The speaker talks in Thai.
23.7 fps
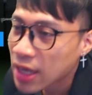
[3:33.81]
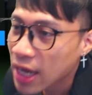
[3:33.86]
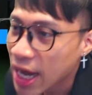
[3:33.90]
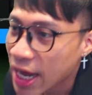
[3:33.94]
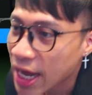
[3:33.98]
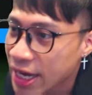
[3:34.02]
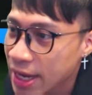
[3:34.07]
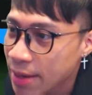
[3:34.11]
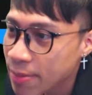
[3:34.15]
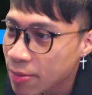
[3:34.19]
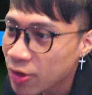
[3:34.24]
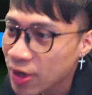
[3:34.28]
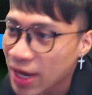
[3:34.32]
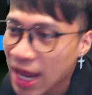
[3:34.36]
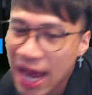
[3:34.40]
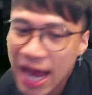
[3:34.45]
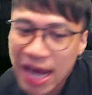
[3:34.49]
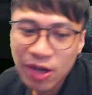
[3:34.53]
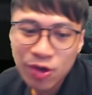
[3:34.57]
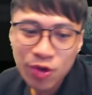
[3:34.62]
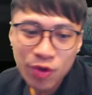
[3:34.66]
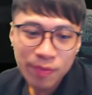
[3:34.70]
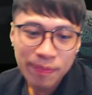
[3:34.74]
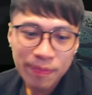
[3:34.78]
อเดโมล่า
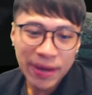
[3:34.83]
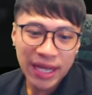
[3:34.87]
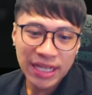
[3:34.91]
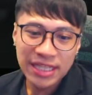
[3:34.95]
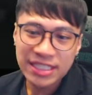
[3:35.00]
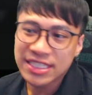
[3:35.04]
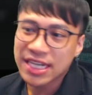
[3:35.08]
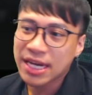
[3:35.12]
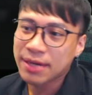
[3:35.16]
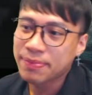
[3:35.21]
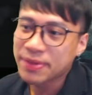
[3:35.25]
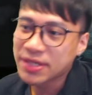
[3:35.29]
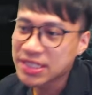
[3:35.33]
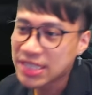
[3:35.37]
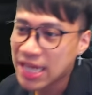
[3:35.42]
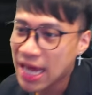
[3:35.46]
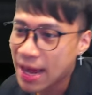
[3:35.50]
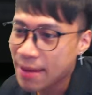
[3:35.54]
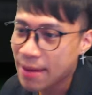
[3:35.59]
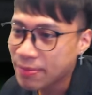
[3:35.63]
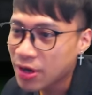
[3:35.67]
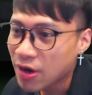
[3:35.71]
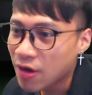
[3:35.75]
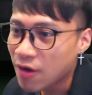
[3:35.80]
ลุกแมนจัดไป
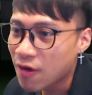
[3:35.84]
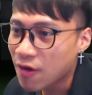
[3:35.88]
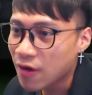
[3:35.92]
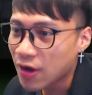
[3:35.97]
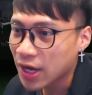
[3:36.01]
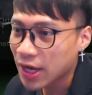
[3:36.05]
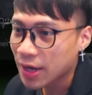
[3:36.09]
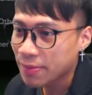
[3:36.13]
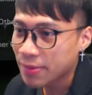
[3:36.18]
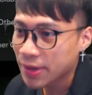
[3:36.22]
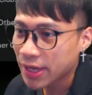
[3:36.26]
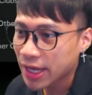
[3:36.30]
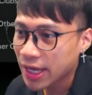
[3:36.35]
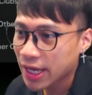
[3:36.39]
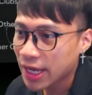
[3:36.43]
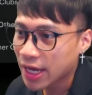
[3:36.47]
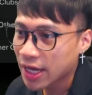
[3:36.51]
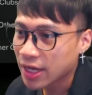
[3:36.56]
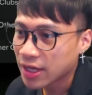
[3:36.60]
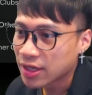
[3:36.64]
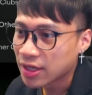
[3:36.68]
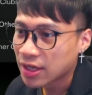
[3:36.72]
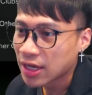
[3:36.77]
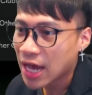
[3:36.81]
3 ดอกครับไอ้เหี้
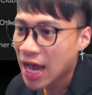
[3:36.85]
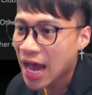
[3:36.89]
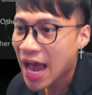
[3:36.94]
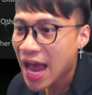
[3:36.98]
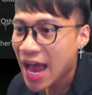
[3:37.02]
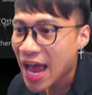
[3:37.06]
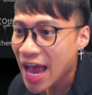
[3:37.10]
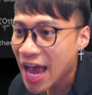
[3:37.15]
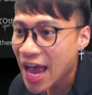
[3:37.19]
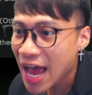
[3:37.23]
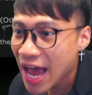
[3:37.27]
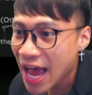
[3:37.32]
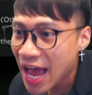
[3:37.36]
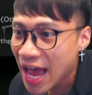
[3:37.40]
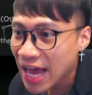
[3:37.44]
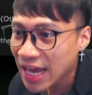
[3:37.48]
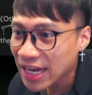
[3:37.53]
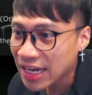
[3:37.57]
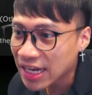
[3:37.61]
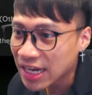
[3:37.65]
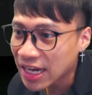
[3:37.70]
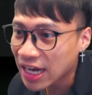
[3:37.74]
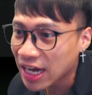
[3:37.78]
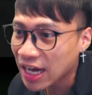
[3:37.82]
ยห้าห้า
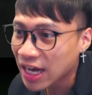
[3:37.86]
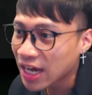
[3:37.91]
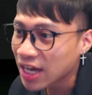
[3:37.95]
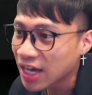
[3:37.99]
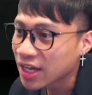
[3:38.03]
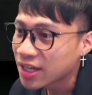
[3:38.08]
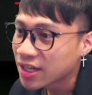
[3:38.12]
เลยเหรอ